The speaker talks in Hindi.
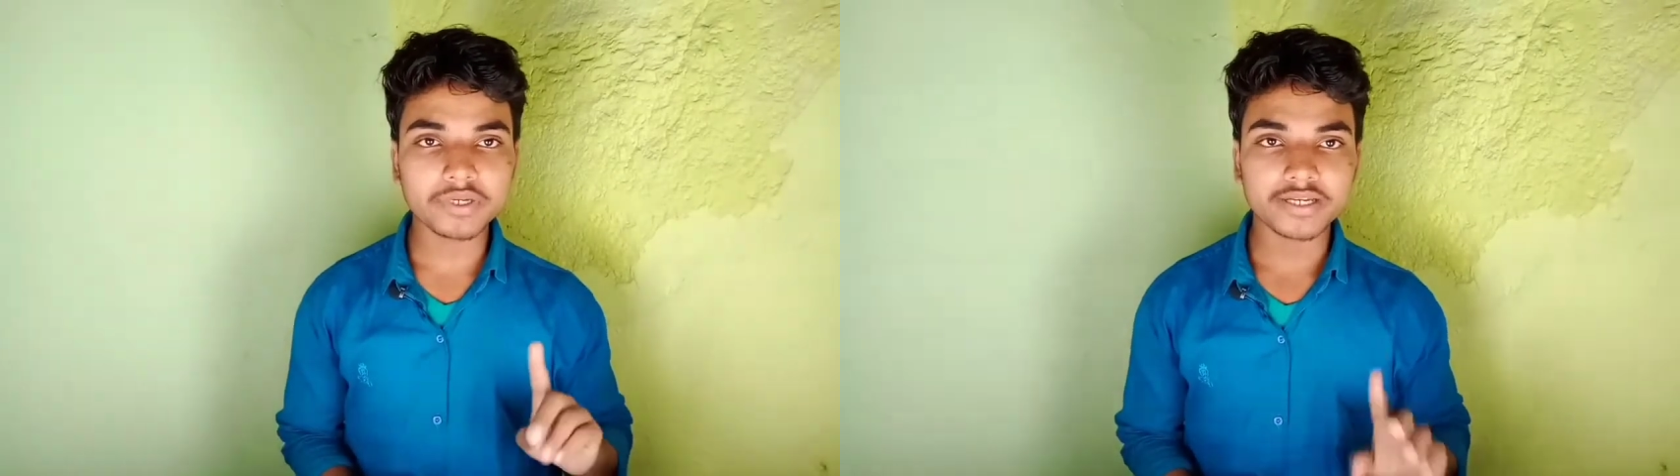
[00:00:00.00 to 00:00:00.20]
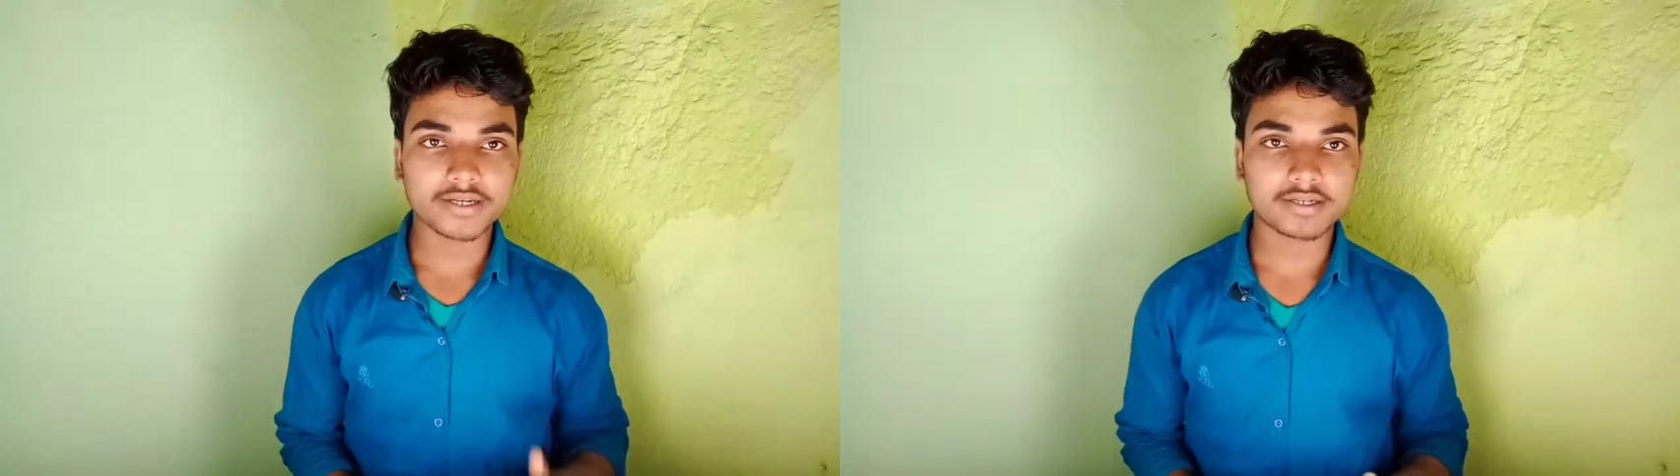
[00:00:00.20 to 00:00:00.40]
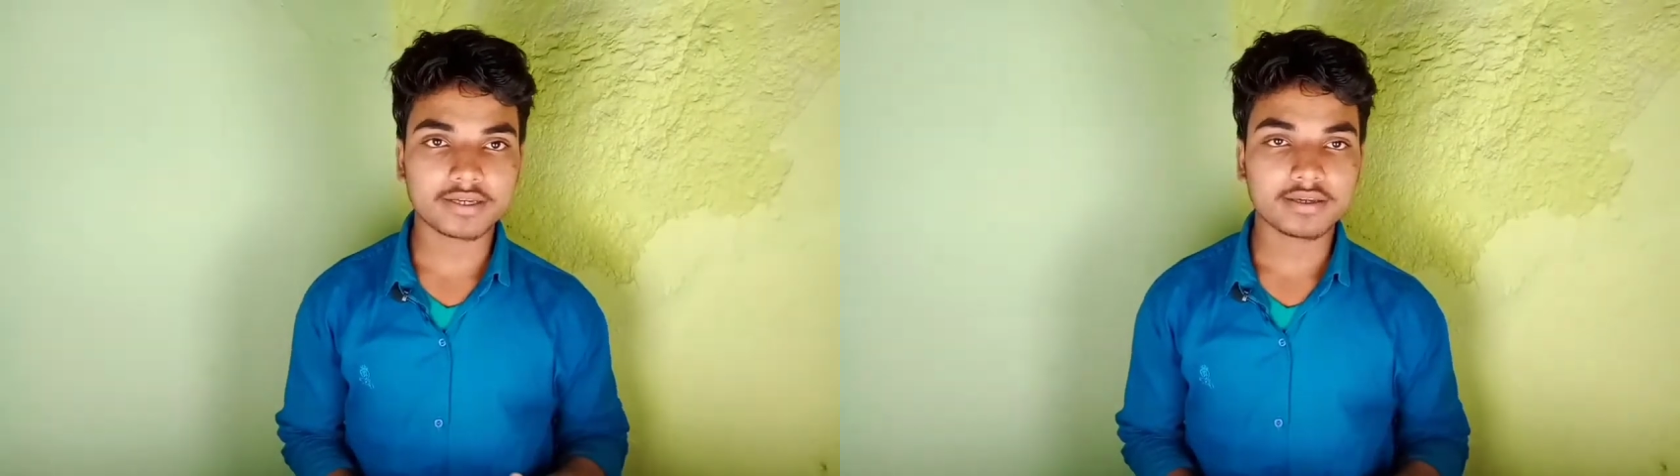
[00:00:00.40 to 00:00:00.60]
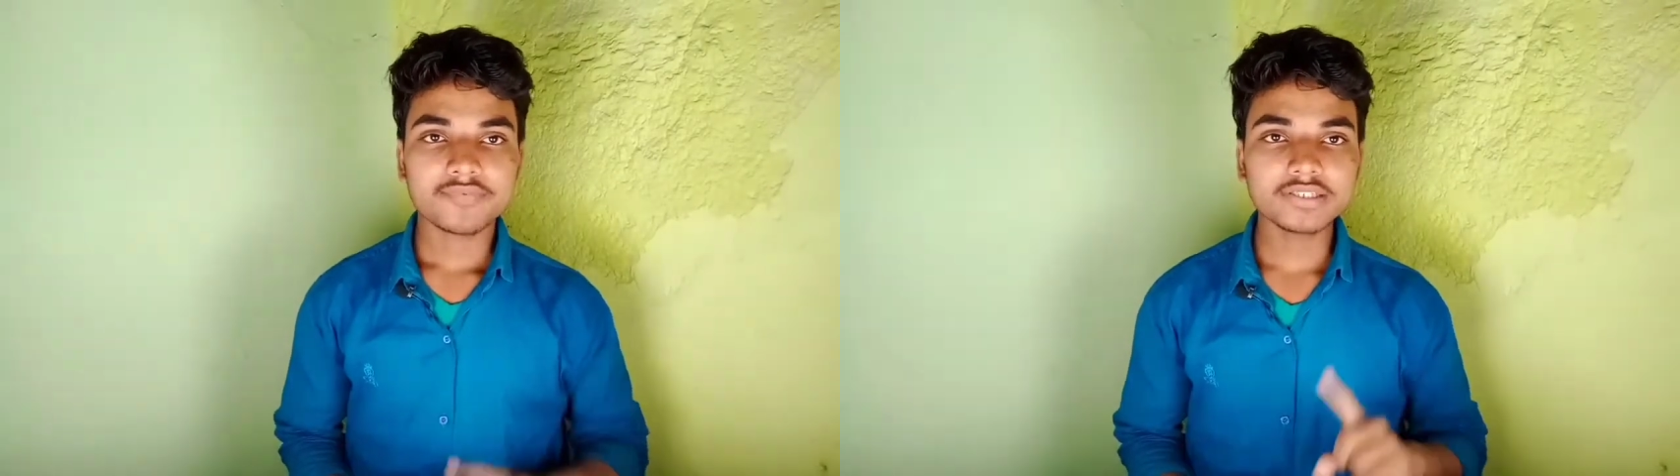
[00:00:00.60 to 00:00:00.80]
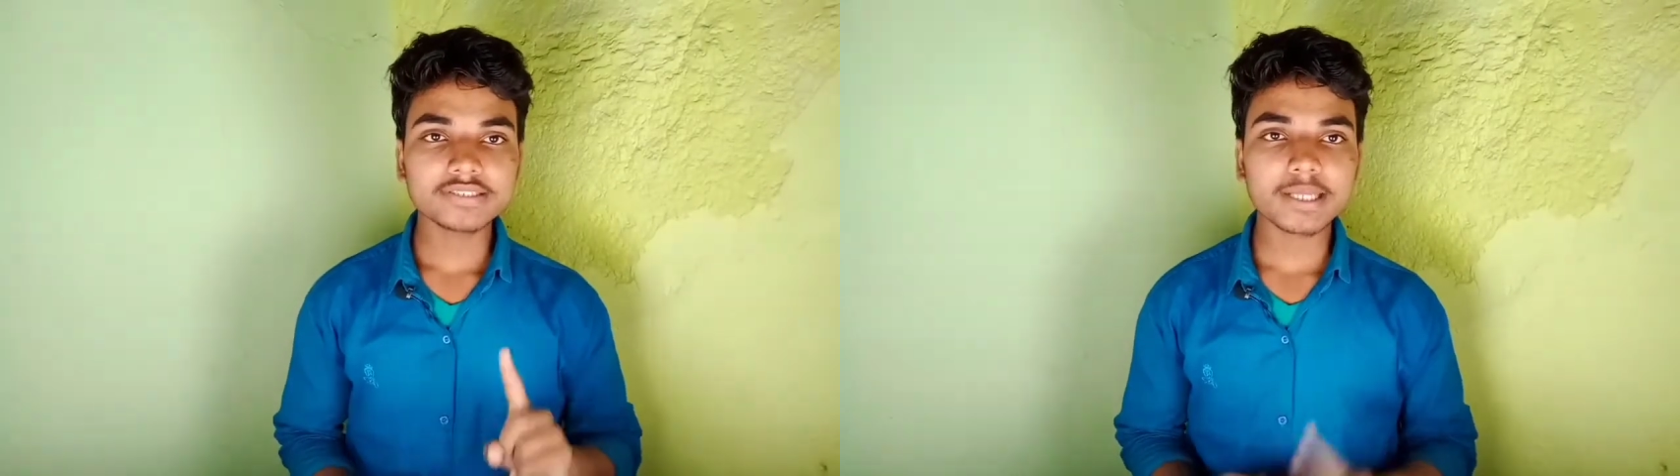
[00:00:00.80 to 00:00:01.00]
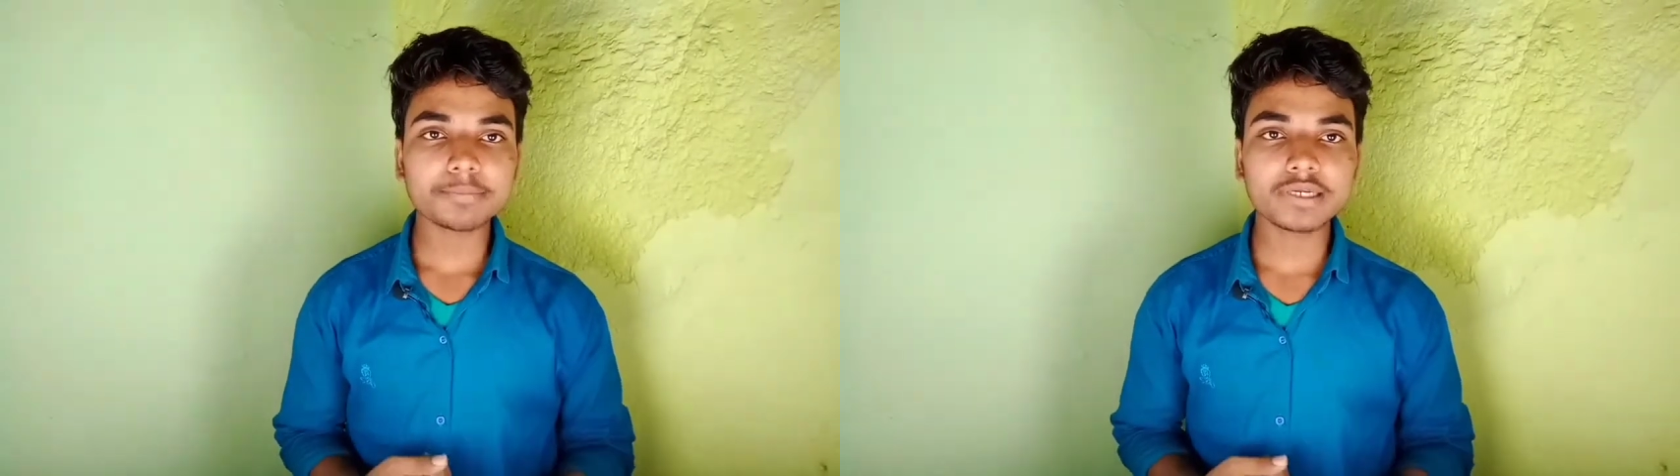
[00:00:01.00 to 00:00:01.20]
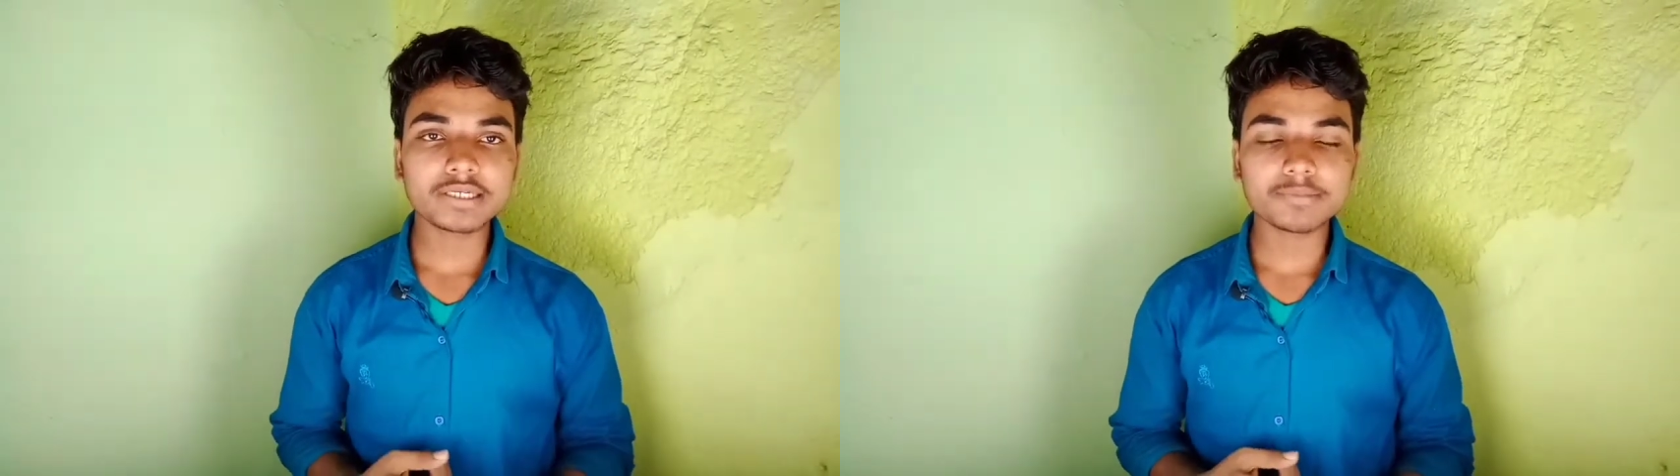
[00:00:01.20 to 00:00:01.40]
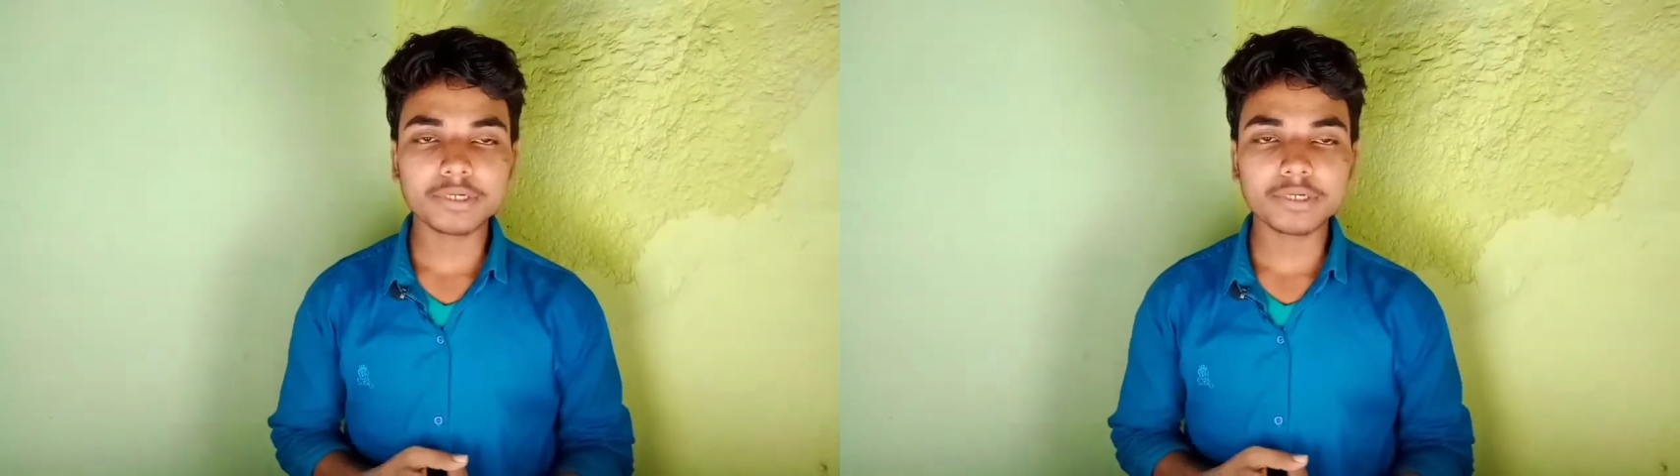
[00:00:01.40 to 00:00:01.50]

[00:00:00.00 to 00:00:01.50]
नहीं रखना है फ्रेंड्स अगर आप क्लिक